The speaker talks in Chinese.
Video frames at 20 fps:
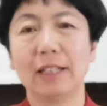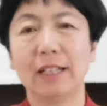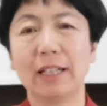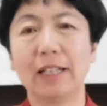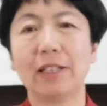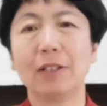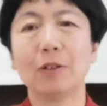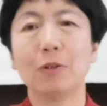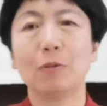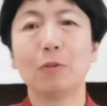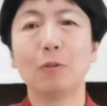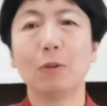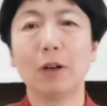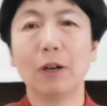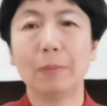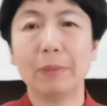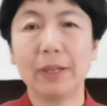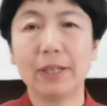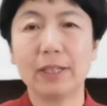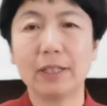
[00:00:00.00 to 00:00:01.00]
哎，
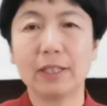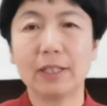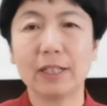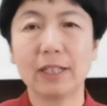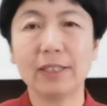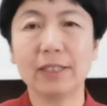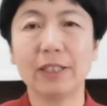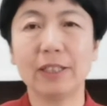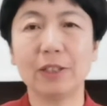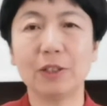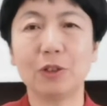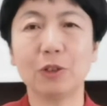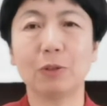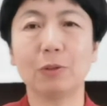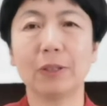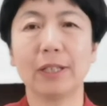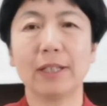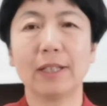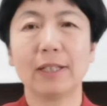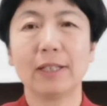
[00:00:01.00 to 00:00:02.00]
我们身体就
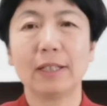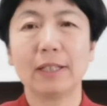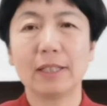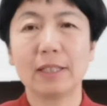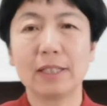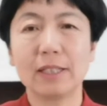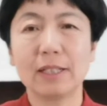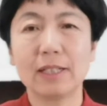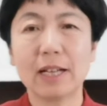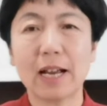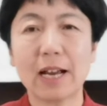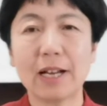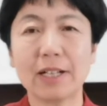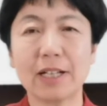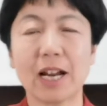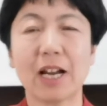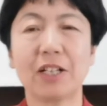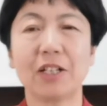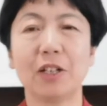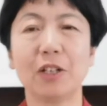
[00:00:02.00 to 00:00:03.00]
会自然
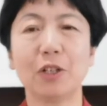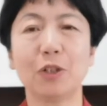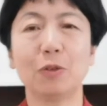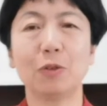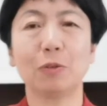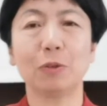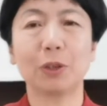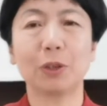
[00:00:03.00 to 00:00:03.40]
产生一种